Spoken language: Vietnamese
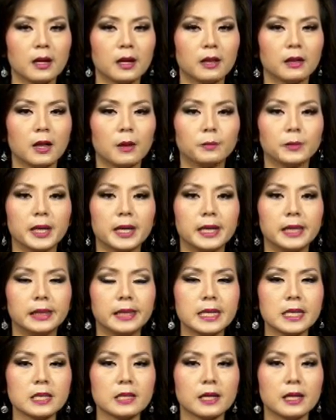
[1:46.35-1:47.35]
Đồng thời,
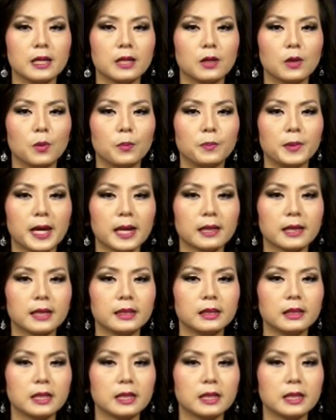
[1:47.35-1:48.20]
tiến sĩ cũng nhắc đến